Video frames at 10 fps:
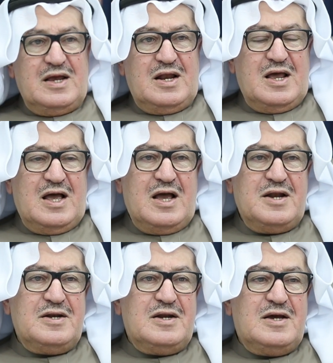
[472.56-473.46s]
إلى
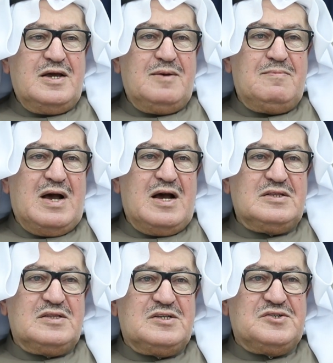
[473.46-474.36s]
أن
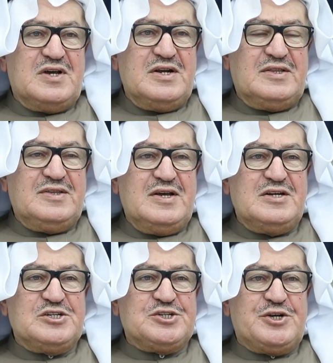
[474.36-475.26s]
بعد
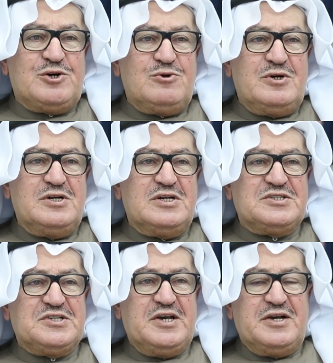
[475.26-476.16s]
سنتين اشتروا لنا
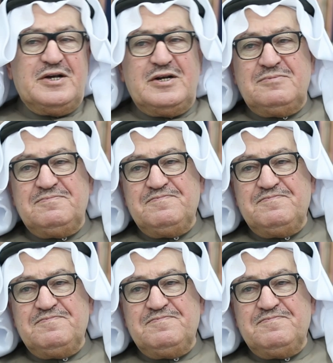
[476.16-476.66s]
سيكل